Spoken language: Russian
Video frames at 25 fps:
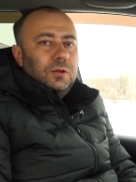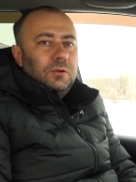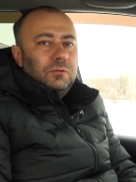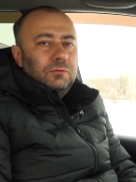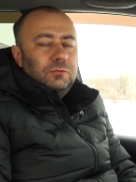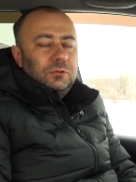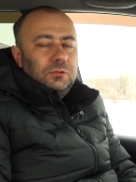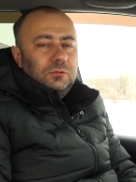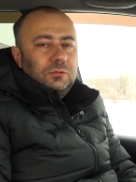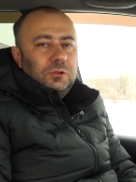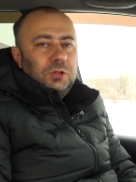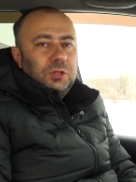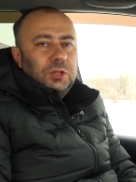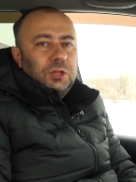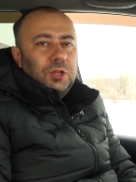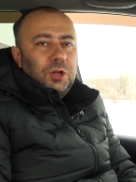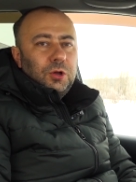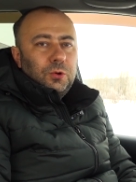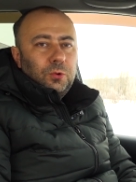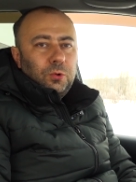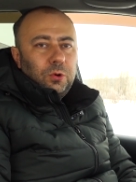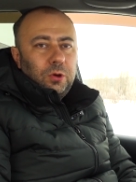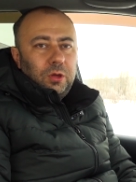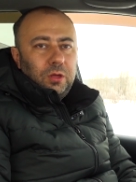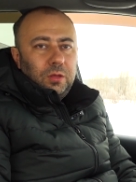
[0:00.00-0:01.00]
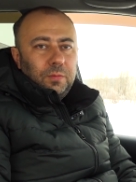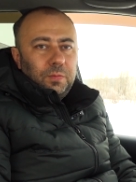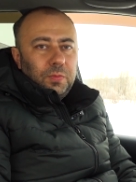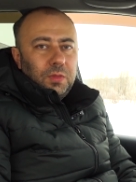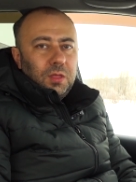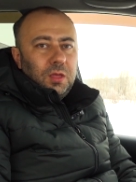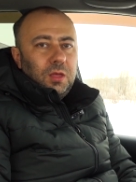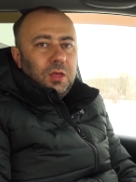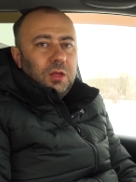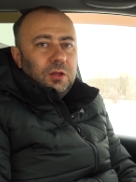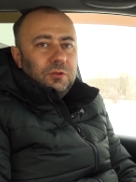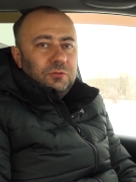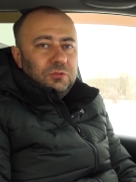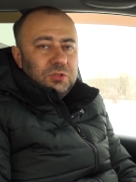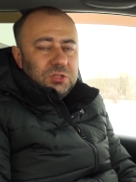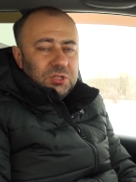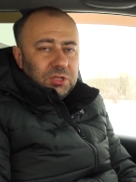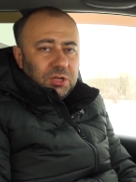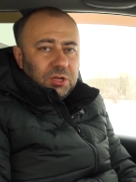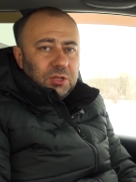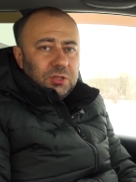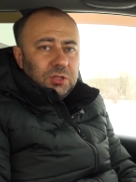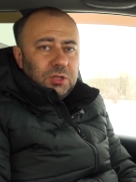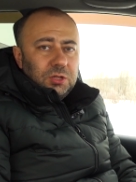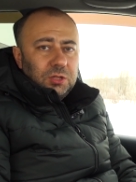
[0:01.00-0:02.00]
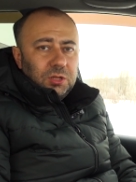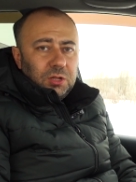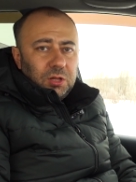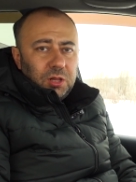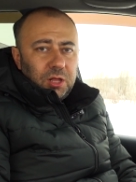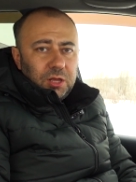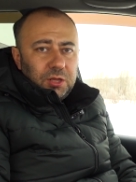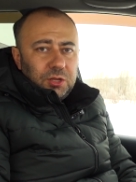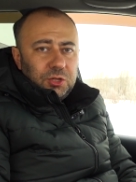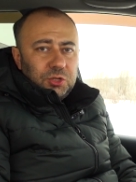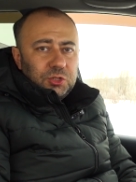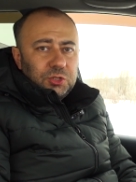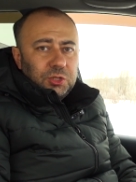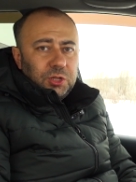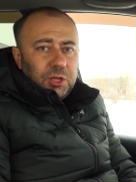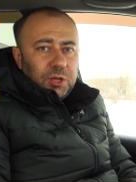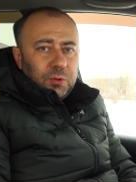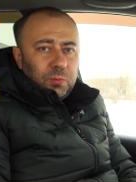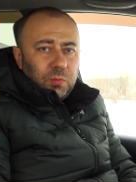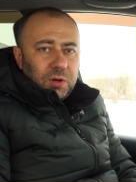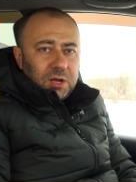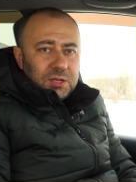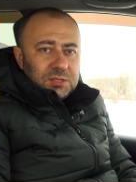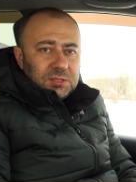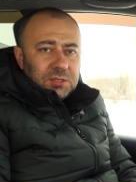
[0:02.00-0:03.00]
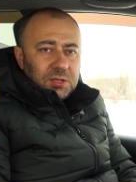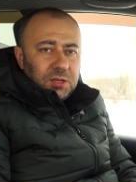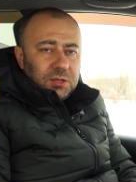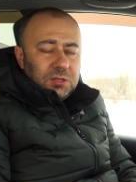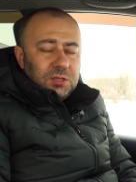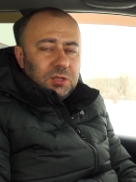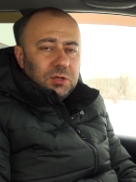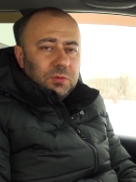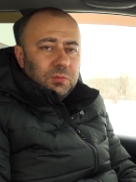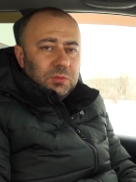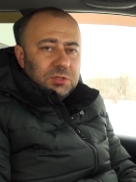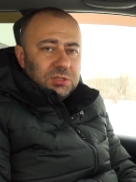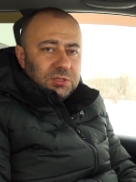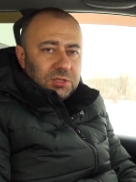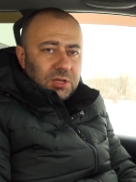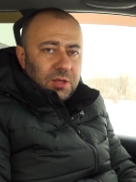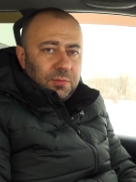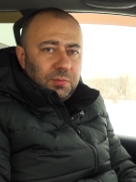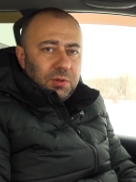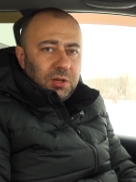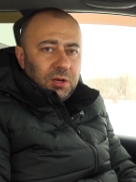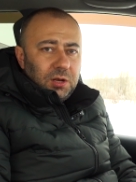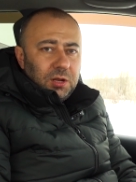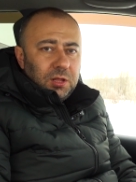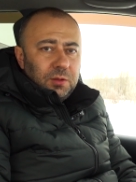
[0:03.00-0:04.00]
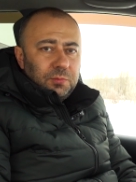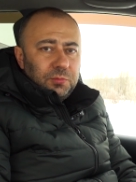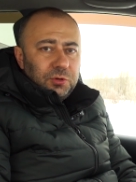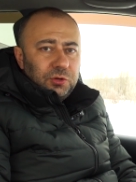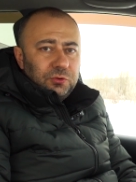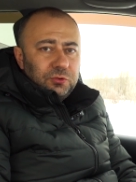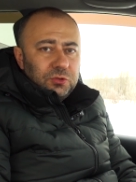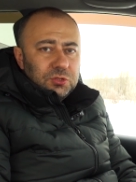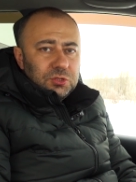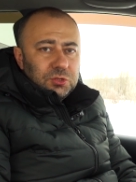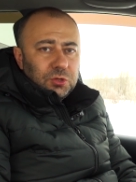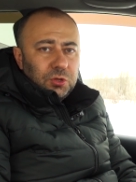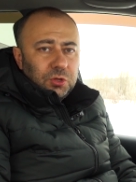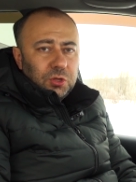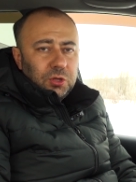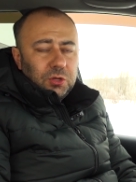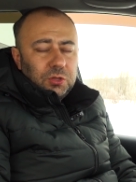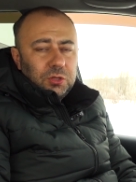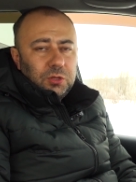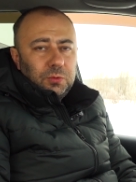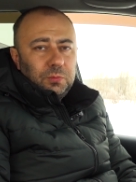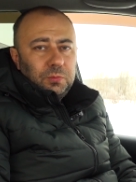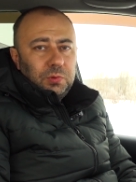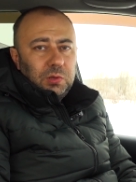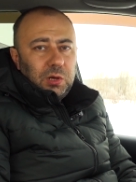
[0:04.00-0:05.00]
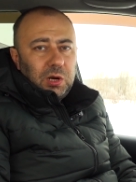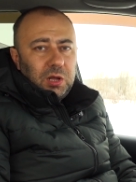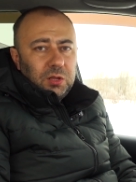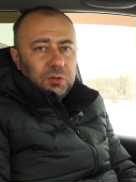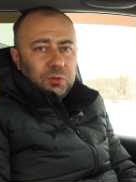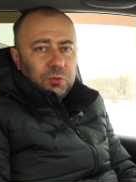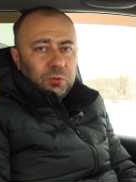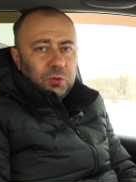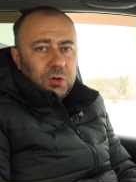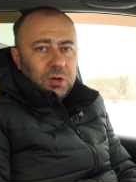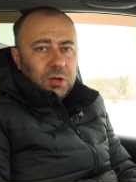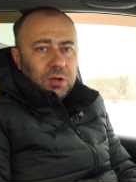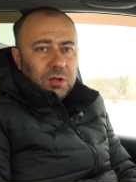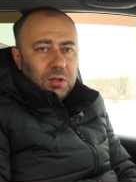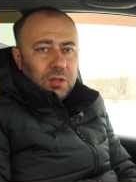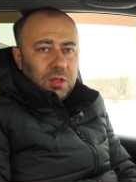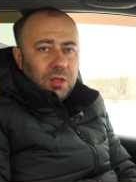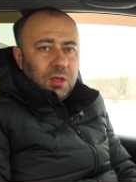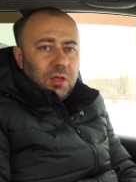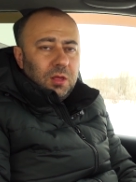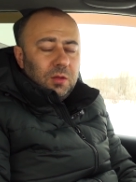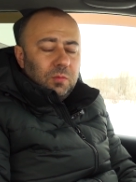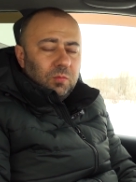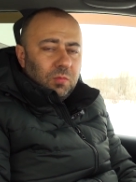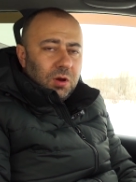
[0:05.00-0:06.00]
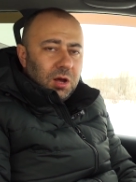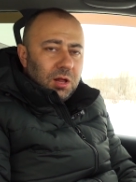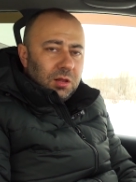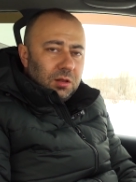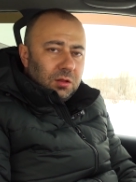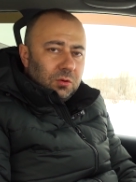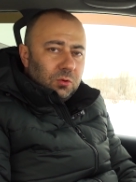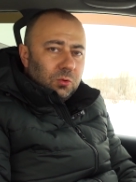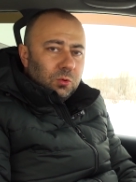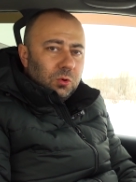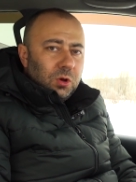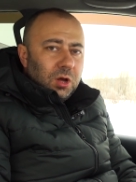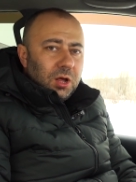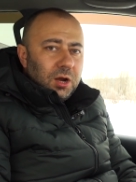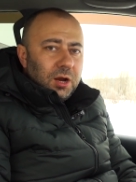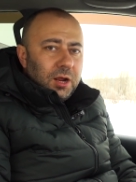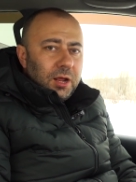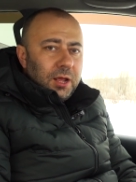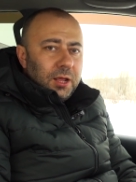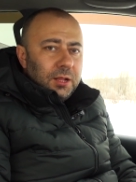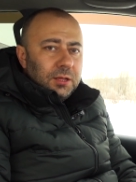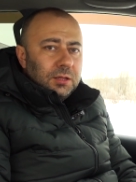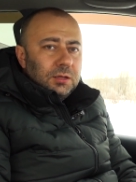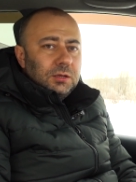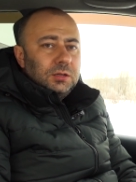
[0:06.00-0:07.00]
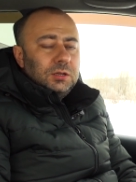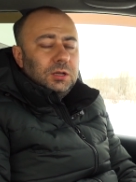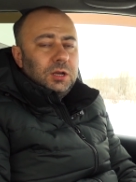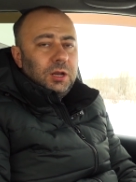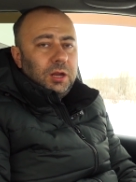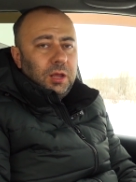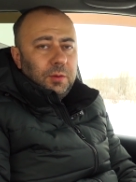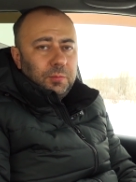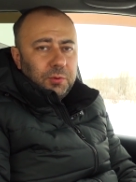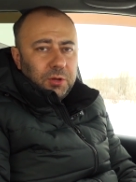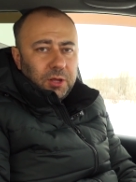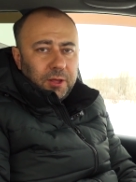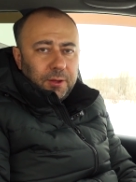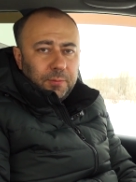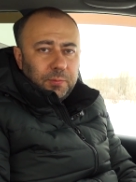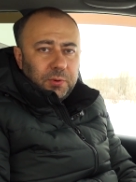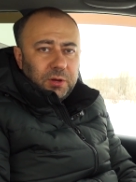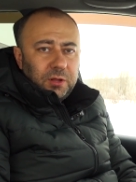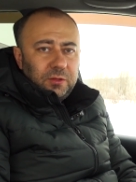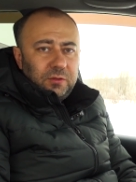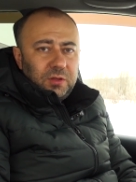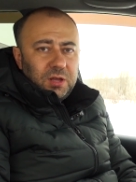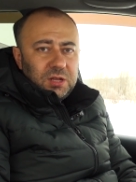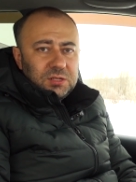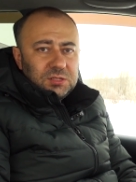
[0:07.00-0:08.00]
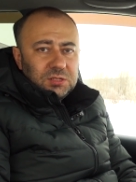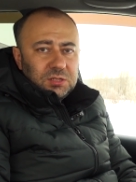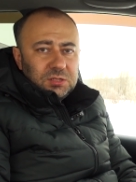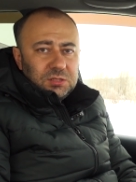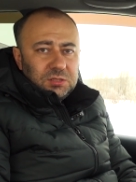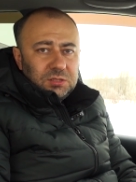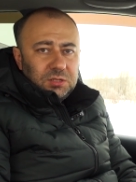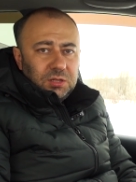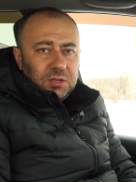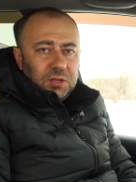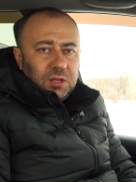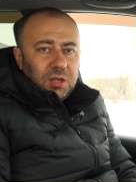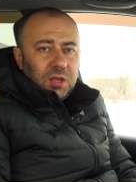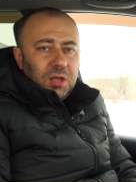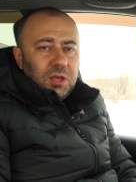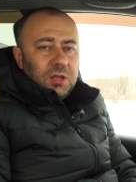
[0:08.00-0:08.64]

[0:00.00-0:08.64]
Вывод такой. Высокотехнологичное масло, термостабильное при высоких температурах, мало угорает, крепкое по вязкости,